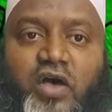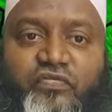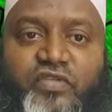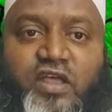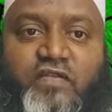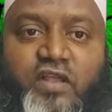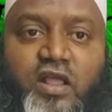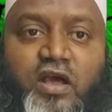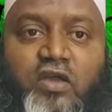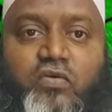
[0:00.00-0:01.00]
అఫ్సార్
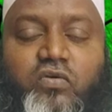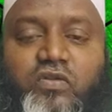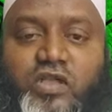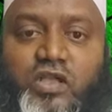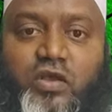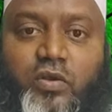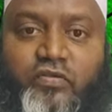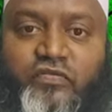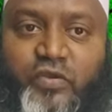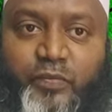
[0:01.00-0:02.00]
అజల్లా గారు
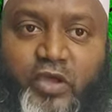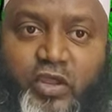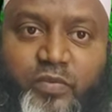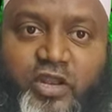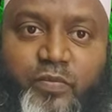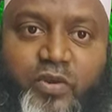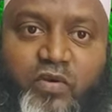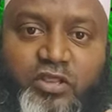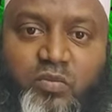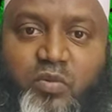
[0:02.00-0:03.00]
చెప్పారు ఏమని
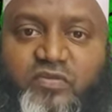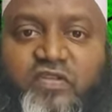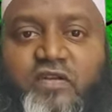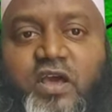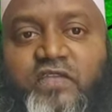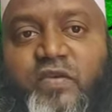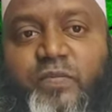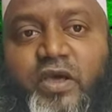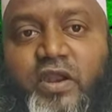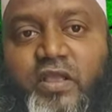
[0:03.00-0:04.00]
ప్రవక్త మొహమ్మద్ గారు
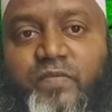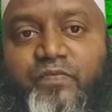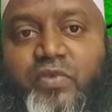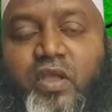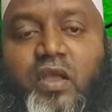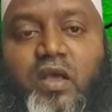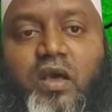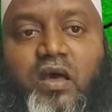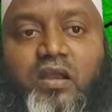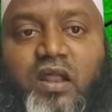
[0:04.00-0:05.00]
చెప్పారని
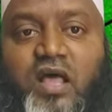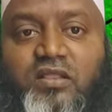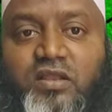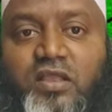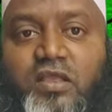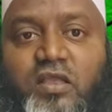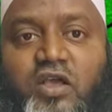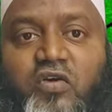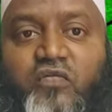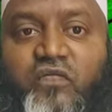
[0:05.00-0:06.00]
రాత్రి
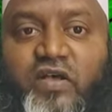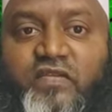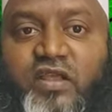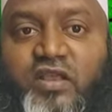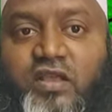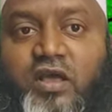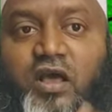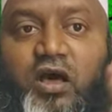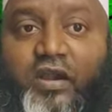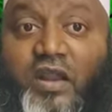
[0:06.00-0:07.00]
ఫజర్
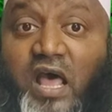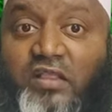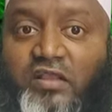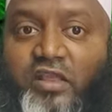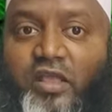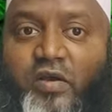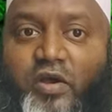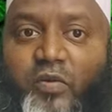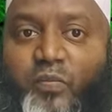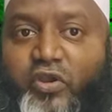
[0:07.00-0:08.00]
రాత్రి
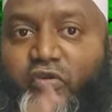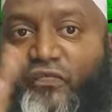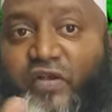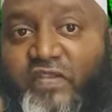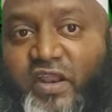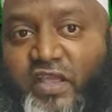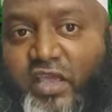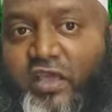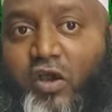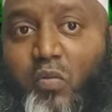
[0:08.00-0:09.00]
మరియు
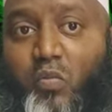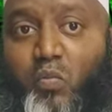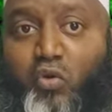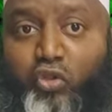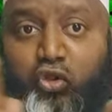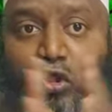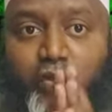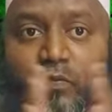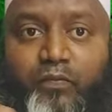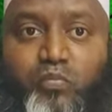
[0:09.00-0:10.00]
ఫదర్కి ముందు
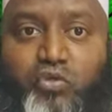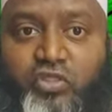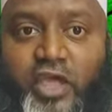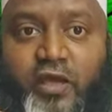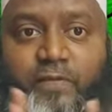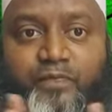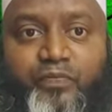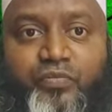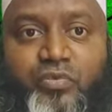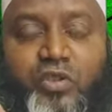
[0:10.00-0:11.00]
ముందే
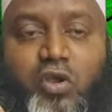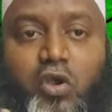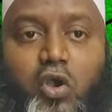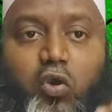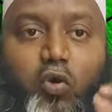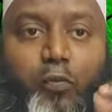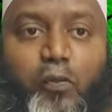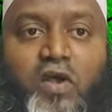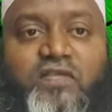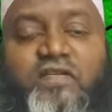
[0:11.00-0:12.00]

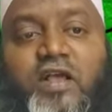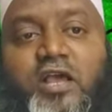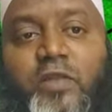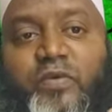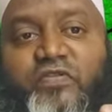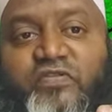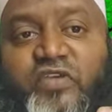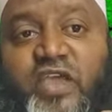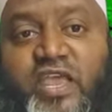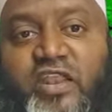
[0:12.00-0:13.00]
ఉపవాస సంకల్పం
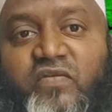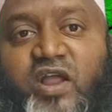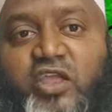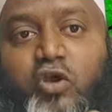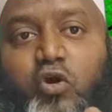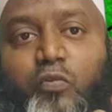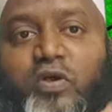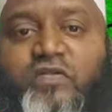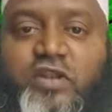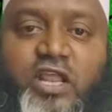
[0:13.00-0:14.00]
చేయని వాని యొక్క
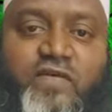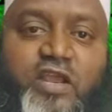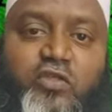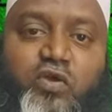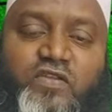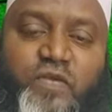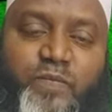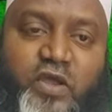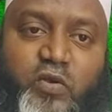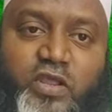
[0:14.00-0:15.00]
ఉపవాసం నెరవేరదు అని
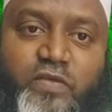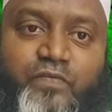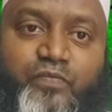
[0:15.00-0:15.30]
చెప్పారు అని